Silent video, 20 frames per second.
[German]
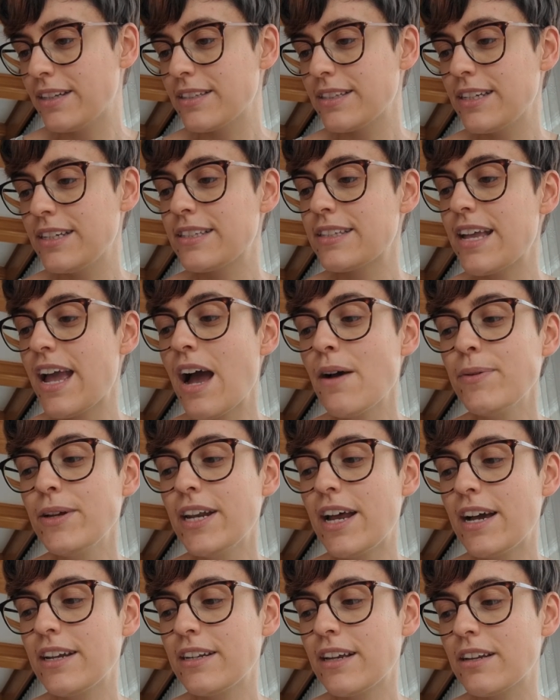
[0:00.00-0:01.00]
Sie ist
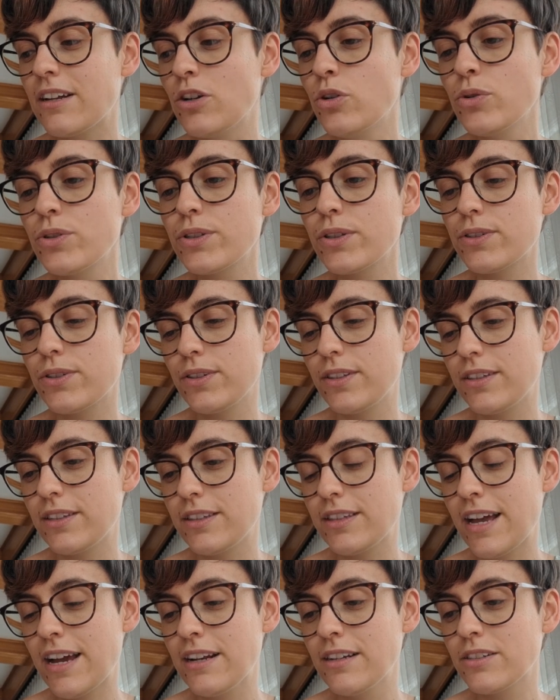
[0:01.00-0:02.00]
Erbin einer
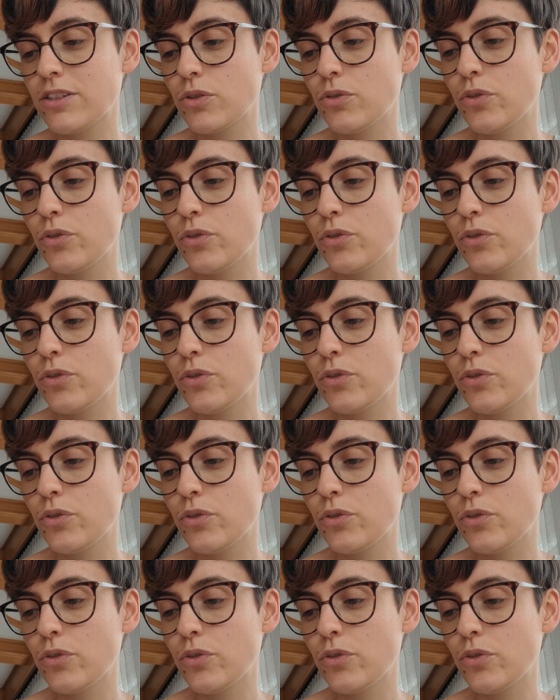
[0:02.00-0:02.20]
Luxushotels